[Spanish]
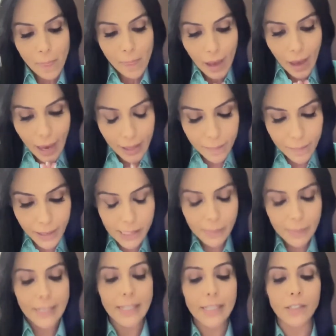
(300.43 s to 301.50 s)
Además,
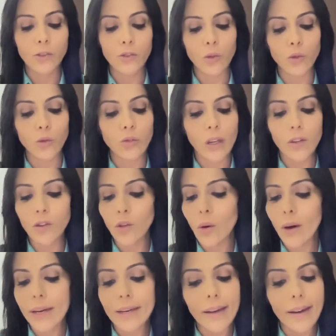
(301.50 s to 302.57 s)
ministro, usted no
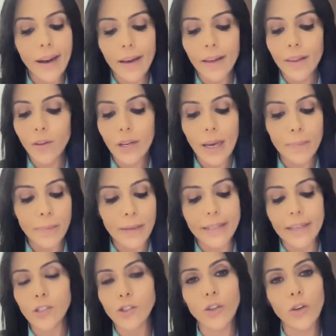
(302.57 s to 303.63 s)
ha negado la
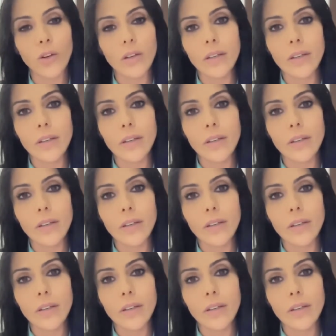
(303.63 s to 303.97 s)
aplicación